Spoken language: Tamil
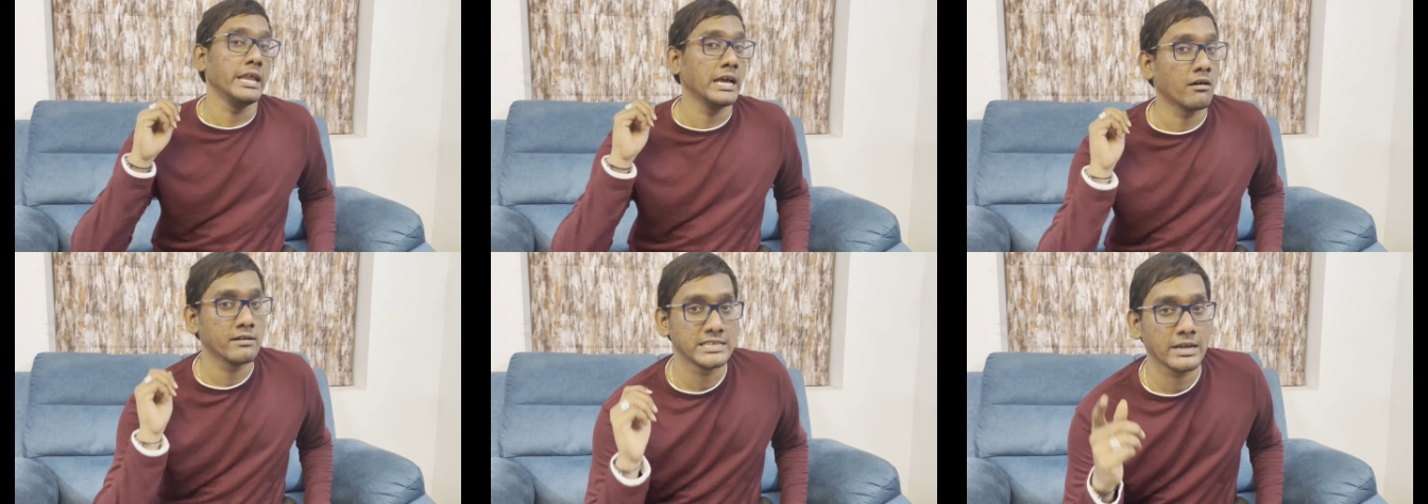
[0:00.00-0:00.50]

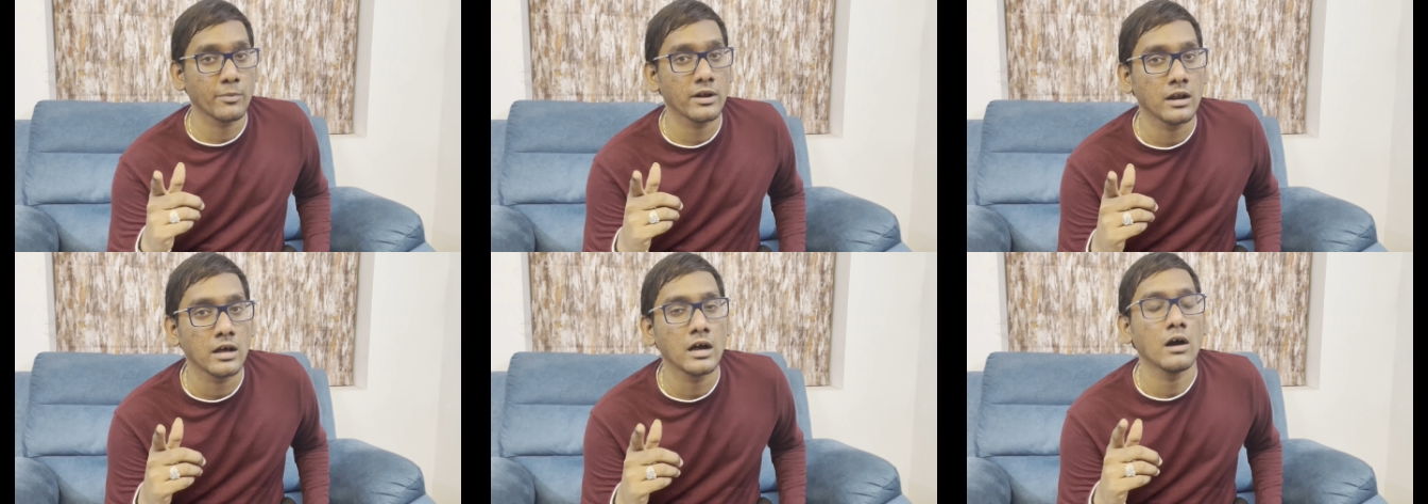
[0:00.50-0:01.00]
நீங்கள் அவரை செக்
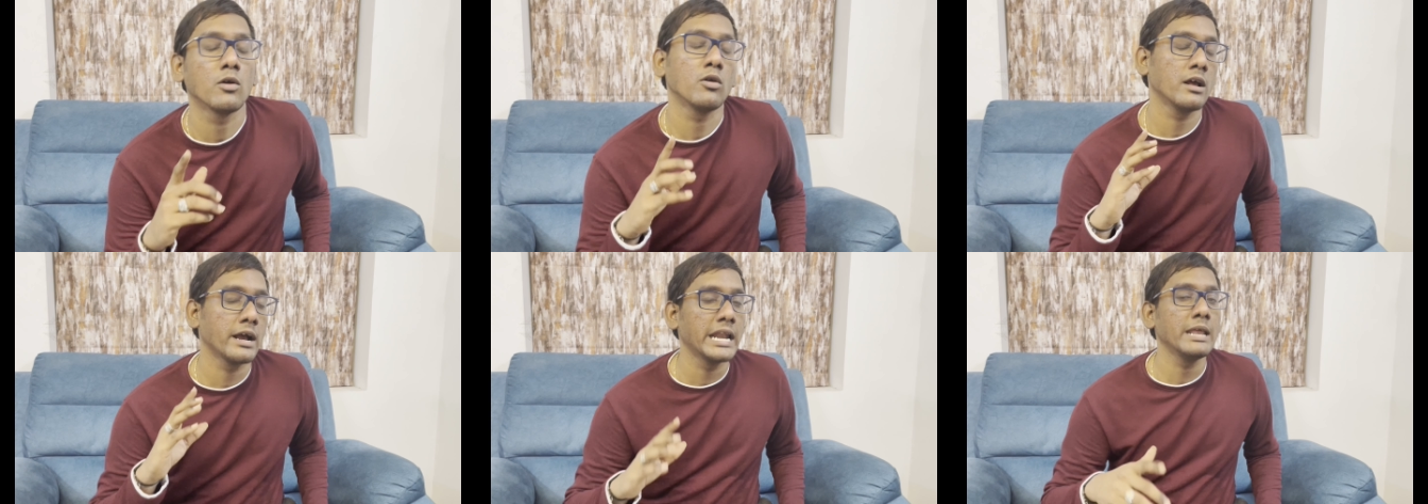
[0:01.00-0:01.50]
பண்ணலாம் அவர்
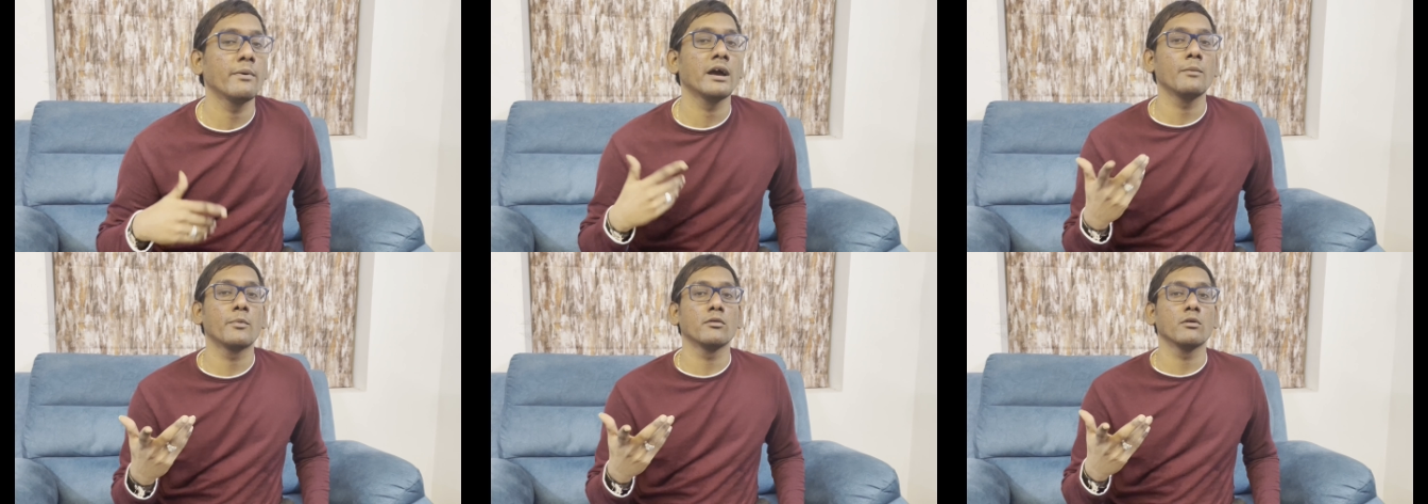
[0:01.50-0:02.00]
உங்களுக்கு
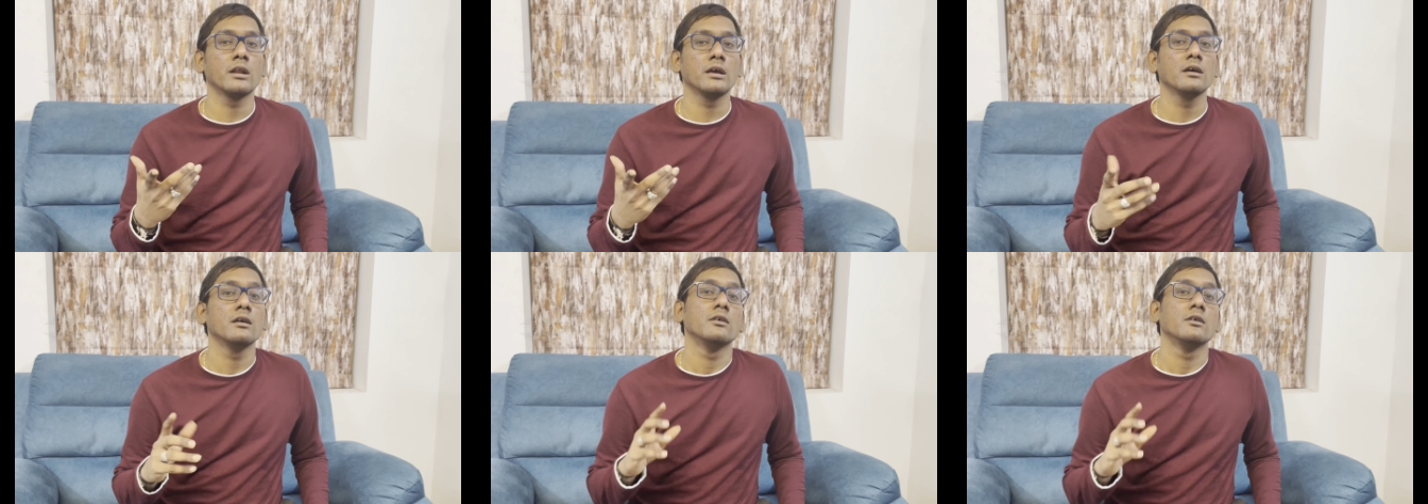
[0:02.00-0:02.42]
கண்டிப்பாக ஹெல்ப் பண்ணுவார்